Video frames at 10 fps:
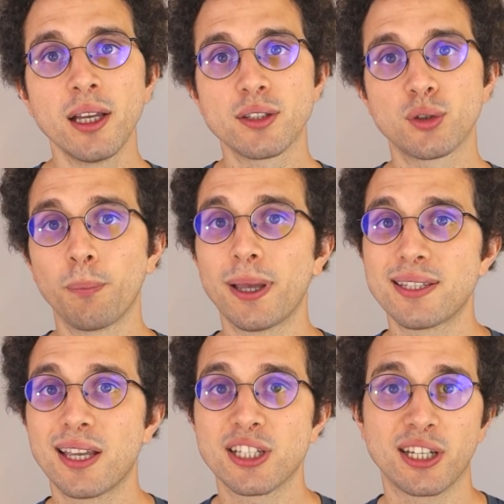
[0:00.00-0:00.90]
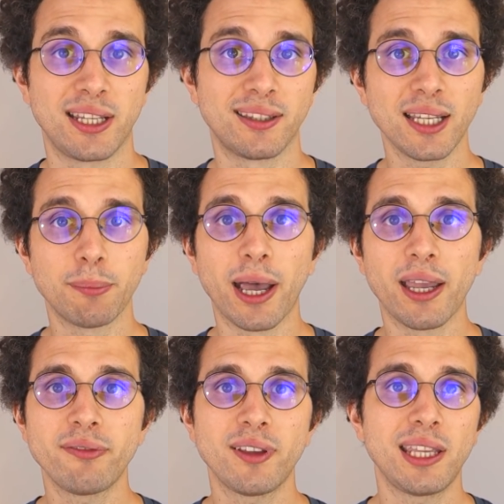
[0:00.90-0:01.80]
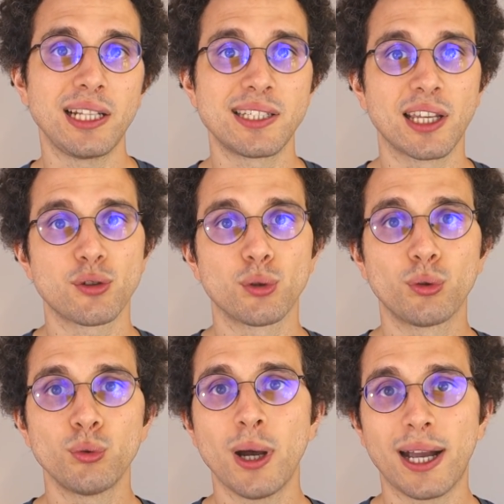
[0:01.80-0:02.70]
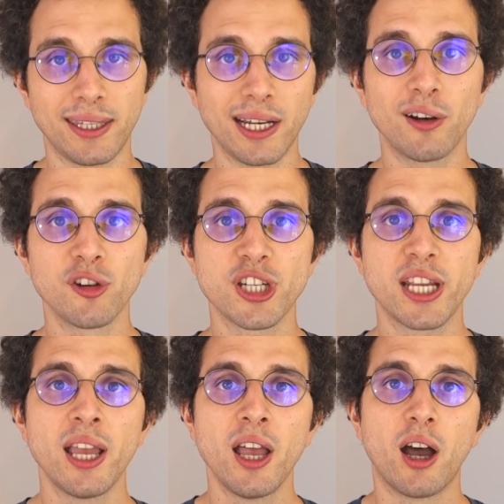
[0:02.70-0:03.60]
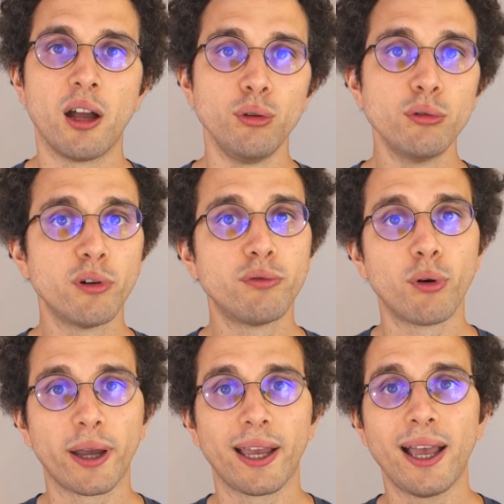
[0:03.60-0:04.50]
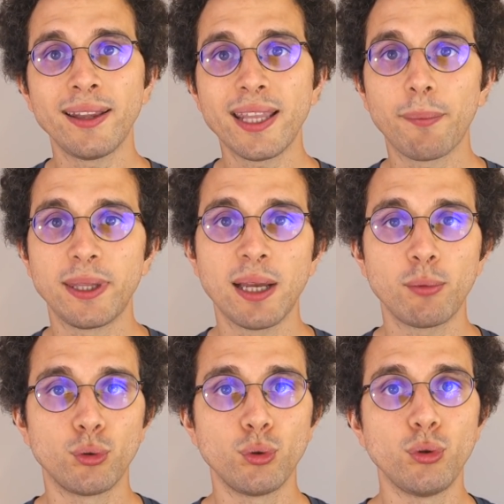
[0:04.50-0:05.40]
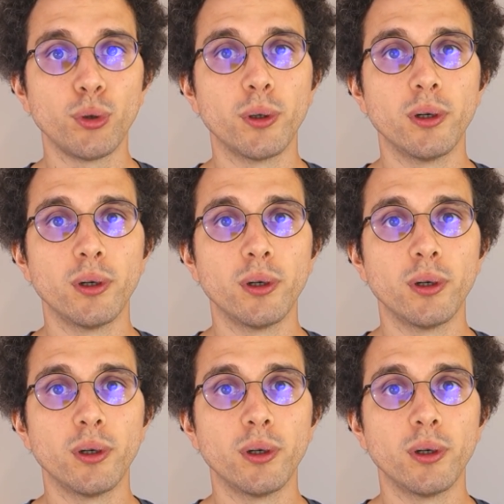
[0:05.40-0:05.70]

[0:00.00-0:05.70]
Son passage est très bref et il sert surtout à déclencher un nouveau fou rire interminable du duo.